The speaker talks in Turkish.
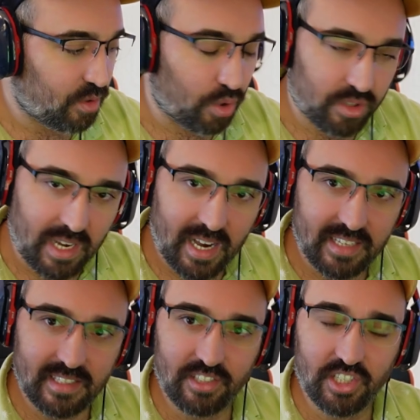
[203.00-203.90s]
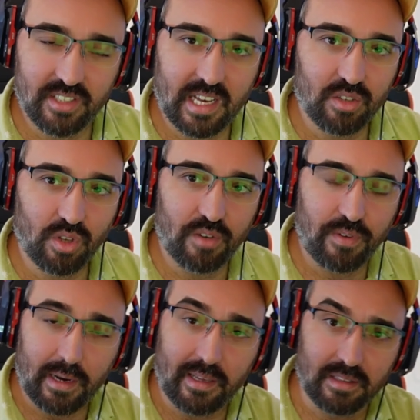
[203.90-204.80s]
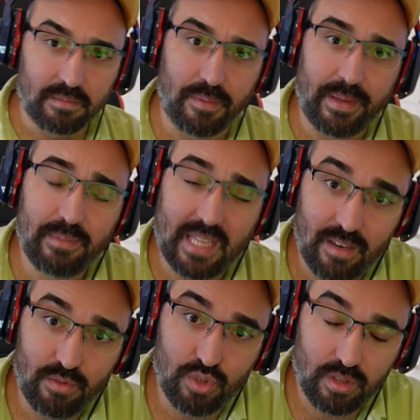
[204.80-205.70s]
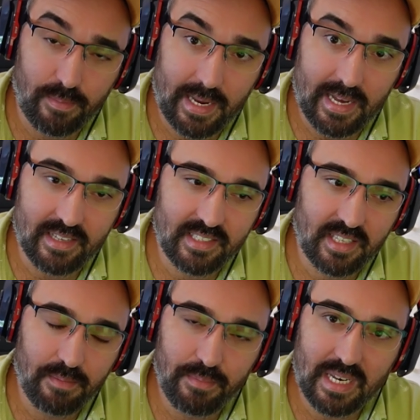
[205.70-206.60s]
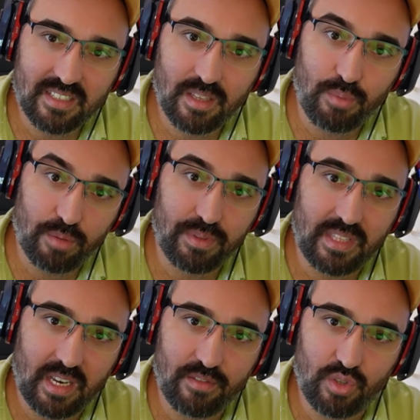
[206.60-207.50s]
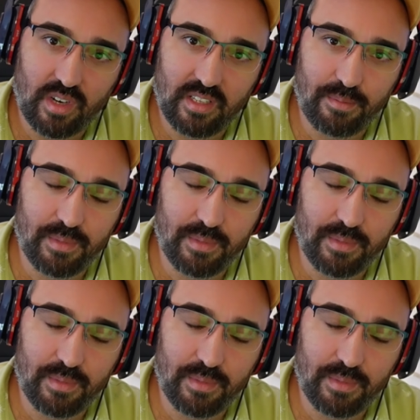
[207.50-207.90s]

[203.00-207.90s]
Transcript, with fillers: 4K izleyeceğiz. Daha sonra fark ettim ki benim televizyon da bayağı eski. Biraz da büyük bir televizyon alayım